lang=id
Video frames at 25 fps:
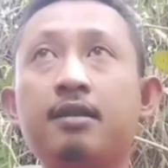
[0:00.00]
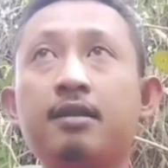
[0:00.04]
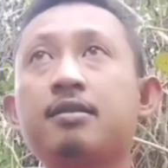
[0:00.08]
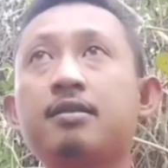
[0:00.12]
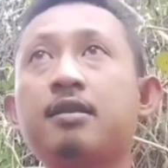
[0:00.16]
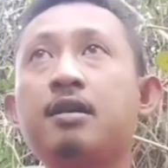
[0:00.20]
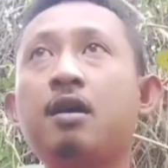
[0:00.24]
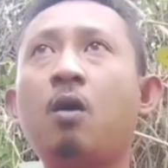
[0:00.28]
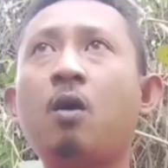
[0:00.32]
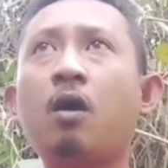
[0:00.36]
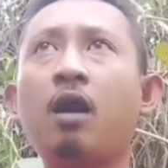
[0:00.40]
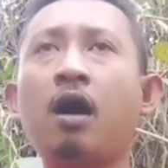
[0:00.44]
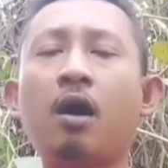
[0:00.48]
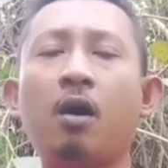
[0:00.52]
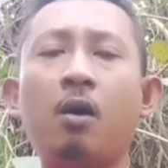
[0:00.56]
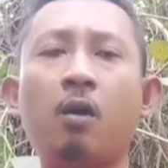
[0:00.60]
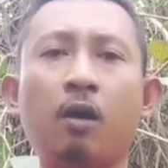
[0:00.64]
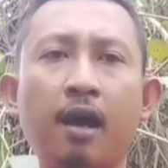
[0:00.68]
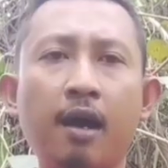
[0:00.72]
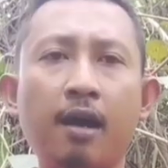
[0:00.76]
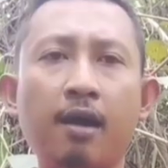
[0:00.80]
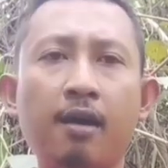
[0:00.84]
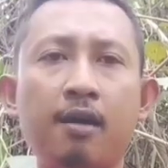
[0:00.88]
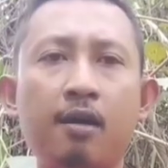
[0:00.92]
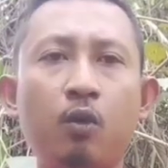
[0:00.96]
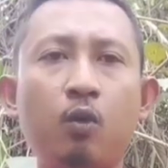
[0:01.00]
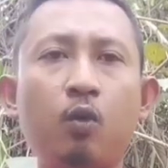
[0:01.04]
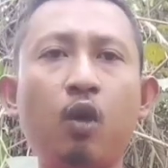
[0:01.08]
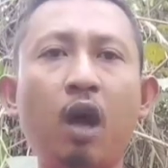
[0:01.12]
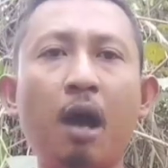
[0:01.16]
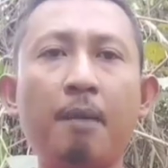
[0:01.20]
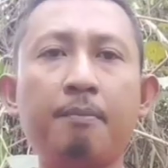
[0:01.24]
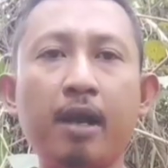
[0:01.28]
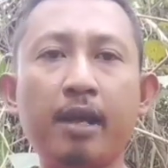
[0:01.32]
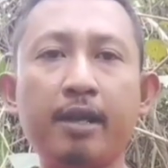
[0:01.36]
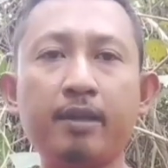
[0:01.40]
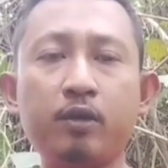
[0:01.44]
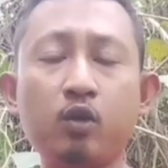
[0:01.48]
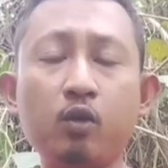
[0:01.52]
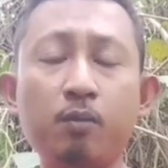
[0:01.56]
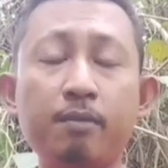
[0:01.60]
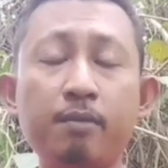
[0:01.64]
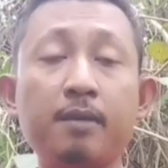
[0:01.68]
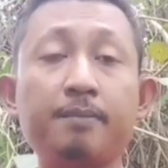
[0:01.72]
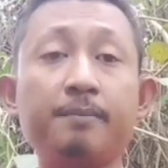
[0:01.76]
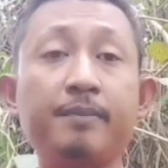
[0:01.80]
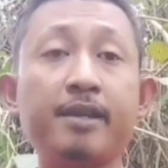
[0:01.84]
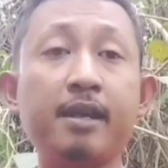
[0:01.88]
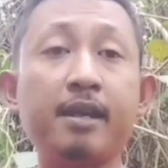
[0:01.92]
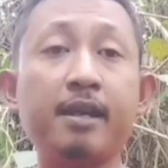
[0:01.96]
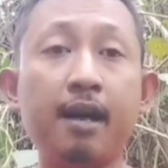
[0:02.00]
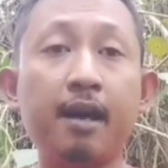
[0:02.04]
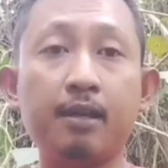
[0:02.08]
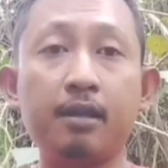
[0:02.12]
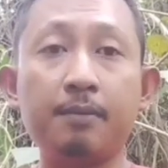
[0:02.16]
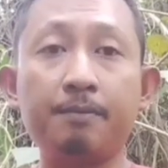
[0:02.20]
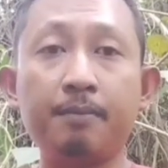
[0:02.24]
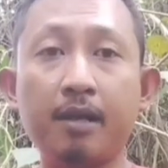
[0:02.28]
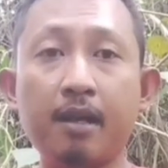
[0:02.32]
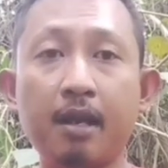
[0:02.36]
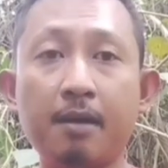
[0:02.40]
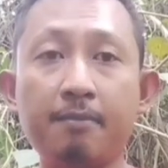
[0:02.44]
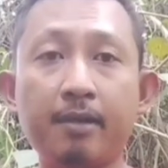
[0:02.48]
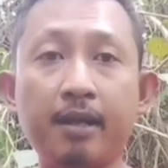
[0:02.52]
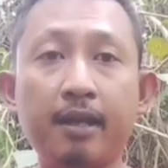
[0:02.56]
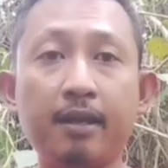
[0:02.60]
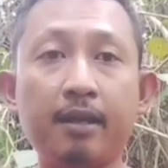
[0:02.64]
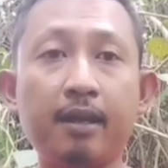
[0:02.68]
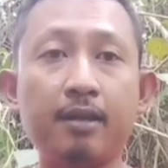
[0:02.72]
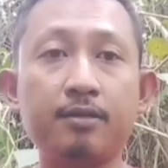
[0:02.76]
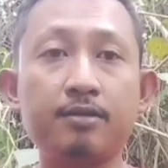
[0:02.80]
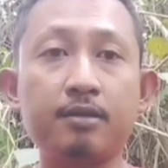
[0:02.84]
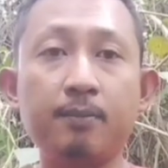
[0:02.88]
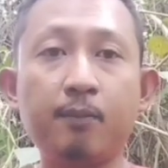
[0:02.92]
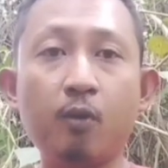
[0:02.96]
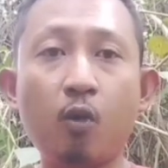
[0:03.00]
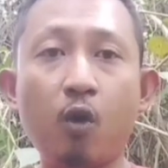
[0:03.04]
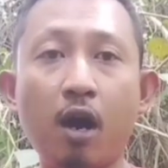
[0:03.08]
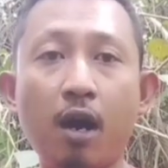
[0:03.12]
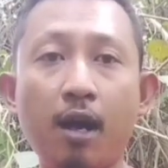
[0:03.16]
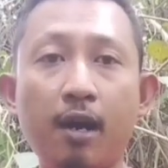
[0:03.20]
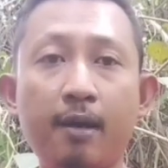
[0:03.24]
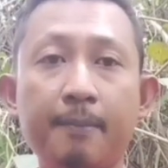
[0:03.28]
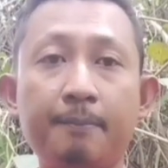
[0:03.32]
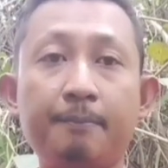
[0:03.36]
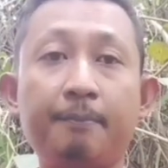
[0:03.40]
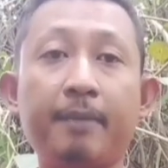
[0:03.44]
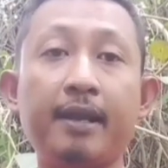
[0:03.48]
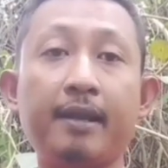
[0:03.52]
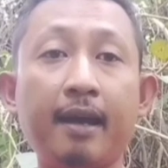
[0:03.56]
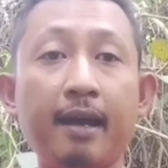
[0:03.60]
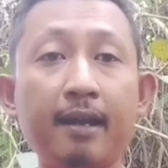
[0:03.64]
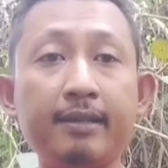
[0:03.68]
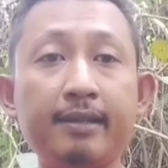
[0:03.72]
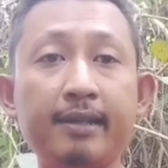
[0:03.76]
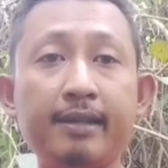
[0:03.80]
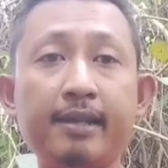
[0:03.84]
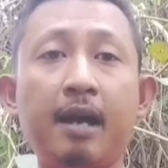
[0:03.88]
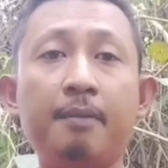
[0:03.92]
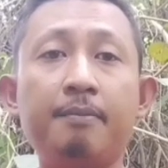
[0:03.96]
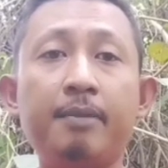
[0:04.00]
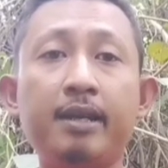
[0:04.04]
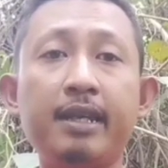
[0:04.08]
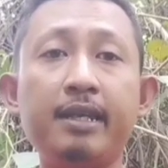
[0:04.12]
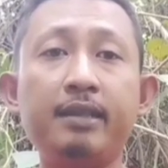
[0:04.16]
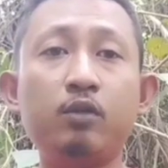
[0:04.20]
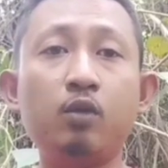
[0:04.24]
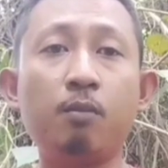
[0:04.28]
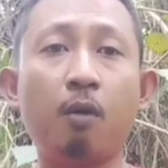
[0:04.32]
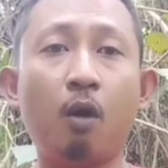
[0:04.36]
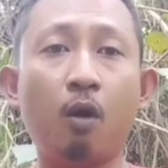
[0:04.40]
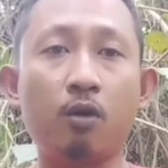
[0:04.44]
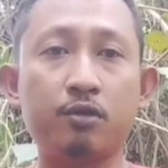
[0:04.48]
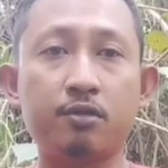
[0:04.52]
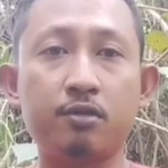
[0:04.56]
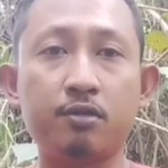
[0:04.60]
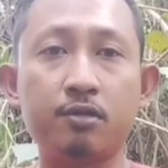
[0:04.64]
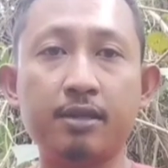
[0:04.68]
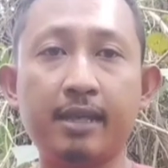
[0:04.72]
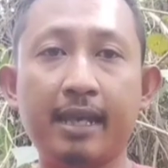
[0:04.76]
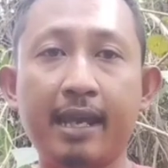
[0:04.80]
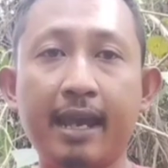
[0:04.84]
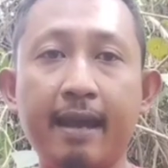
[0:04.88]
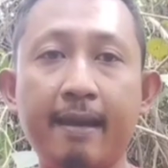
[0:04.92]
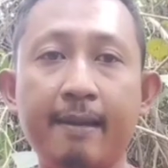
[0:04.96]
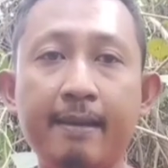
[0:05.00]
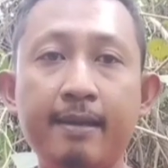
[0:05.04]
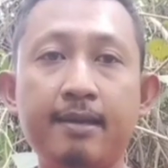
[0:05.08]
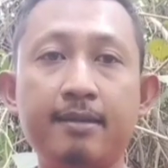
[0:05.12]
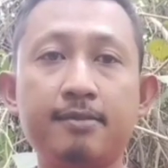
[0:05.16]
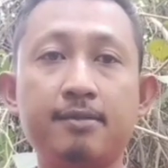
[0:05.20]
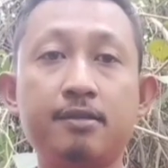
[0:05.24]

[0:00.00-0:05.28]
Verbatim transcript: Seolah-olah ulama itu berpihak kepada mereka semua. Padahal tidak begitu bos ya.